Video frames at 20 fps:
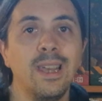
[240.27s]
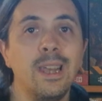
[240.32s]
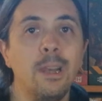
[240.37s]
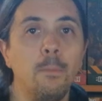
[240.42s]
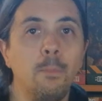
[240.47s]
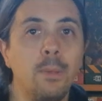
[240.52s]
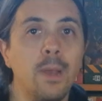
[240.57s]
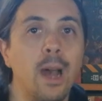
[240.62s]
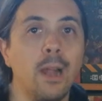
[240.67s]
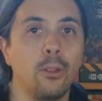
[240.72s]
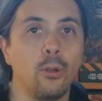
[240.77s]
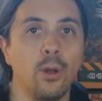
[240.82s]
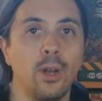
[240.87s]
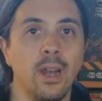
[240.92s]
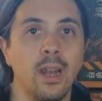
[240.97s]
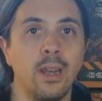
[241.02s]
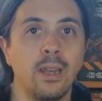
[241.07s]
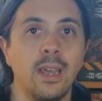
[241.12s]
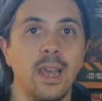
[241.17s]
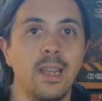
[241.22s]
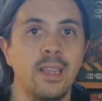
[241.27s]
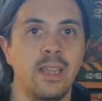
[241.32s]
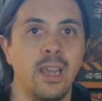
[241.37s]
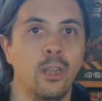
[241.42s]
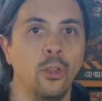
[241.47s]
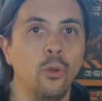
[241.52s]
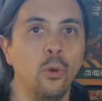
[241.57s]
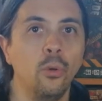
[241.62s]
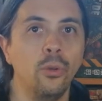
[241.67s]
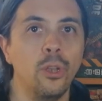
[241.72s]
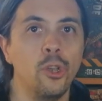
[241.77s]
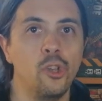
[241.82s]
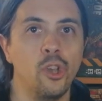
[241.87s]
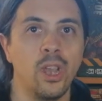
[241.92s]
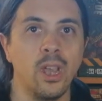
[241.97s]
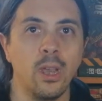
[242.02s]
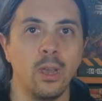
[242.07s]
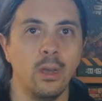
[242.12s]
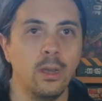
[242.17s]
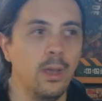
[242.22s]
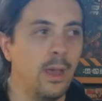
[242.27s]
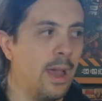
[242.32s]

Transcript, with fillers: il piatto, la larghezza è 12,